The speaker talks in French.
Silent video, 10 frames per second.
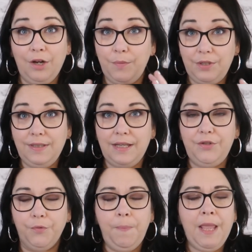comme
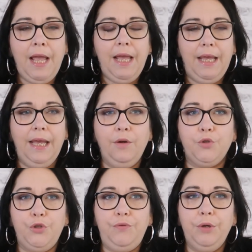sensation. Et
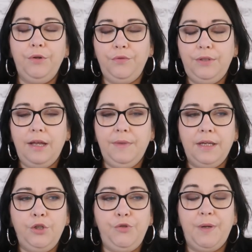quand je suis revenue
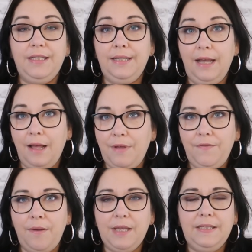d'Amiens, je suis passée à
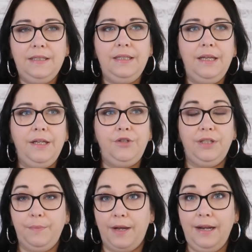ma pharmacie et
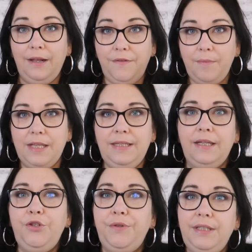j'en ai parlé à la
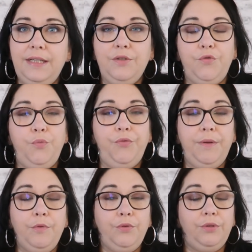pharmacienne, je lui ai dit est-ce que vous
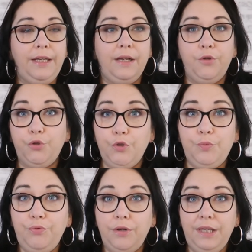pouvez me donner quelque
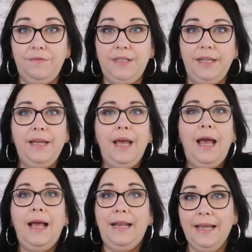chose pour éviter
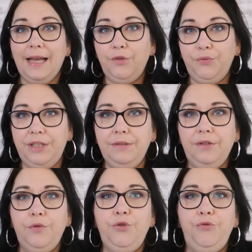les gratouillis au
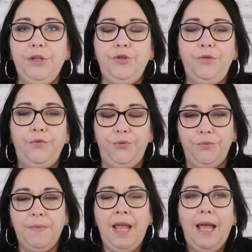niveau du cuir
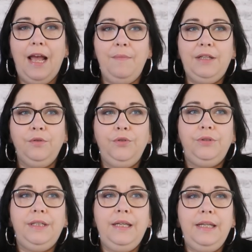chevelu. Elle m'a donc
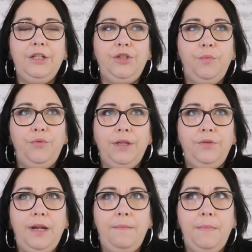donné les shampoings
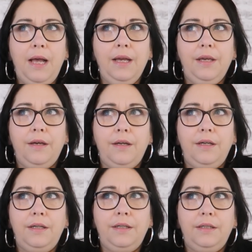de la marque,
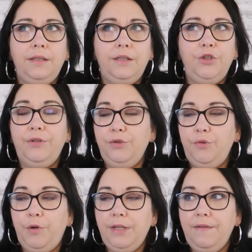euh, j'aurais dû
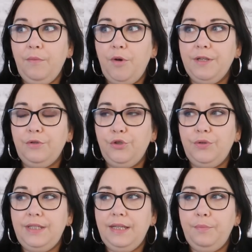le prendre avec moi parce que je
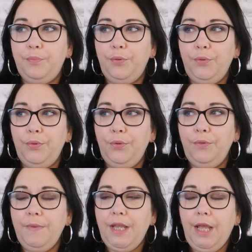ne sais
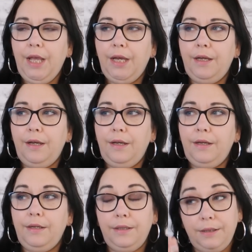plus.
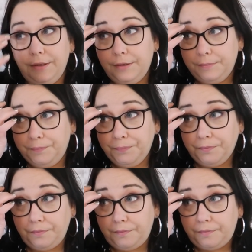Euh,
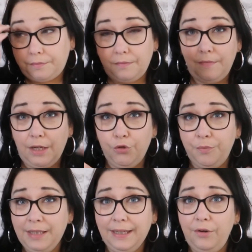je vous
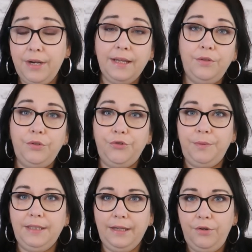mettrai le lien de, je vous
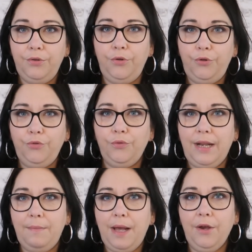mettrai le nom
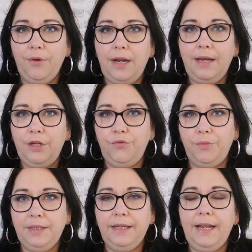de la marque là et je vous
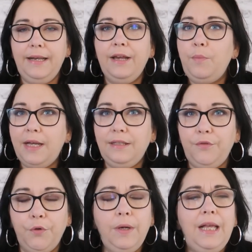remettrai un lien en barre
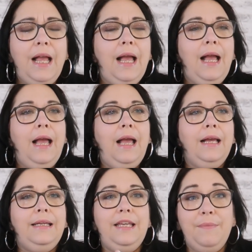d'infos
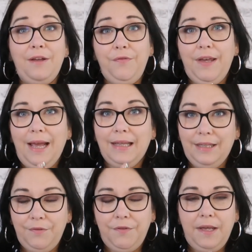qui m'a fait un
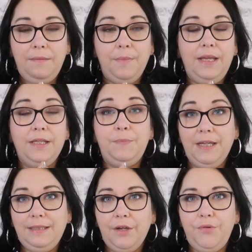effet mais
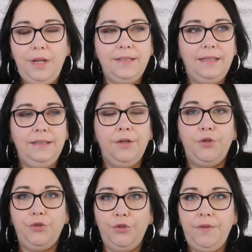spectaculaire c'est à dire
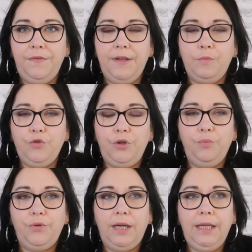que je devais faire mon
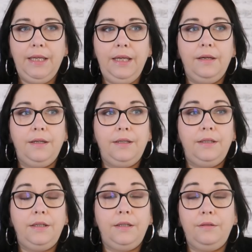shampoing et
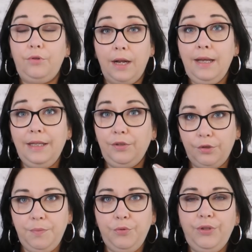euh, voilà et
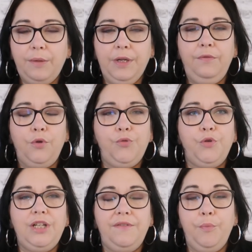30 minutes après
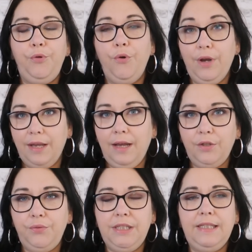franchement je n'avais plus aucun
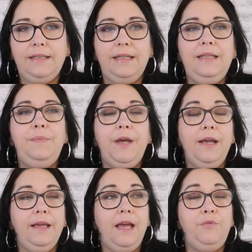gratouillis c'était hyper
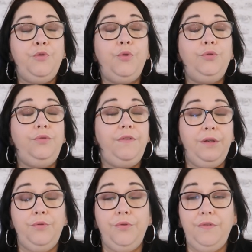agréable je retrouvais
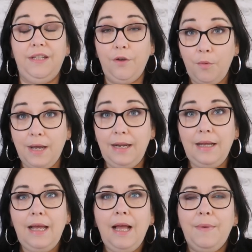une vie normale
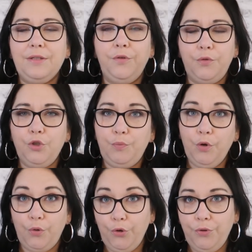parce que
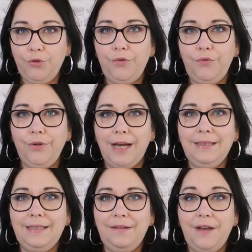franchement quand le cuir chevelu
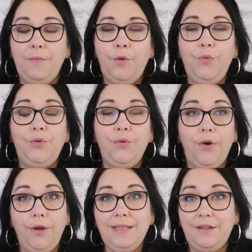gratte c'est vraiment une
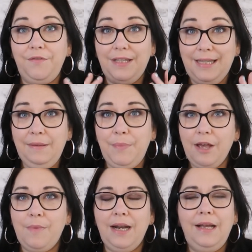horreur ça fait
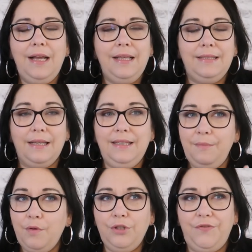hyper mal ça
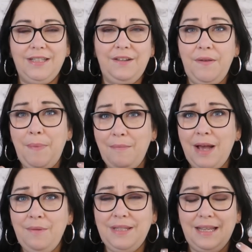démange enfin ça fait pas
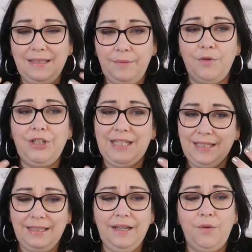mal mais ça démange c'est
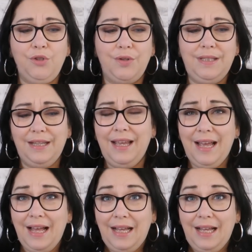très dérangeant c'est